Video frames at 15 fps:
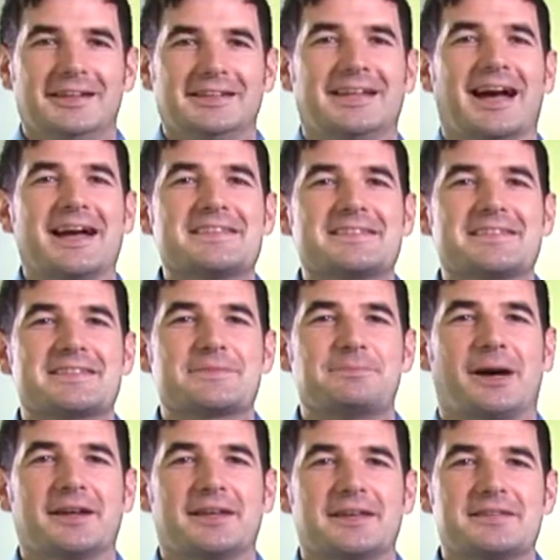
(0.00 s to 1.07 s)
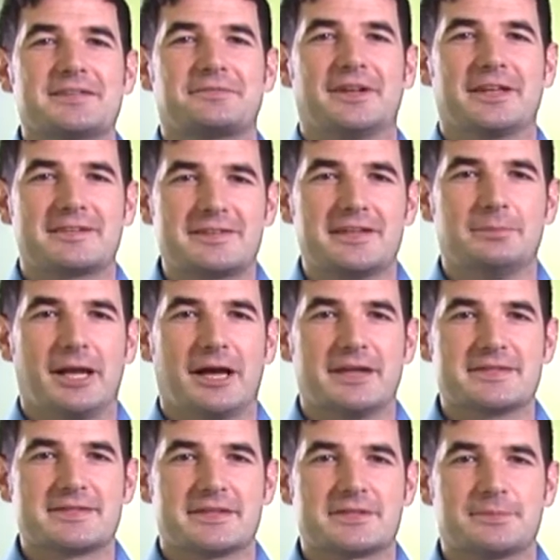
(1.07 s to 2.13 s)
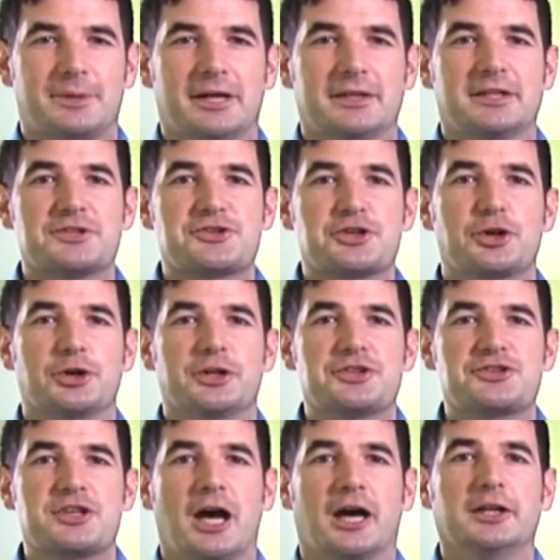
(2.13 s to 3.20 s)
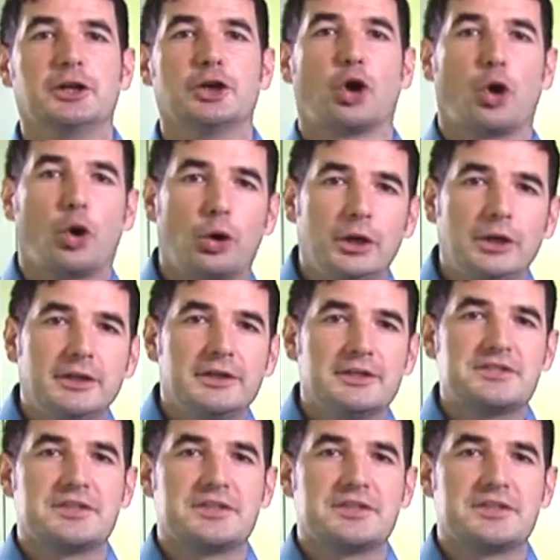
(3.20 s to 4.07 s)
Die Reitsitzbank ist flexibel einsetzbar, denn Sie können sie an den Rollen, die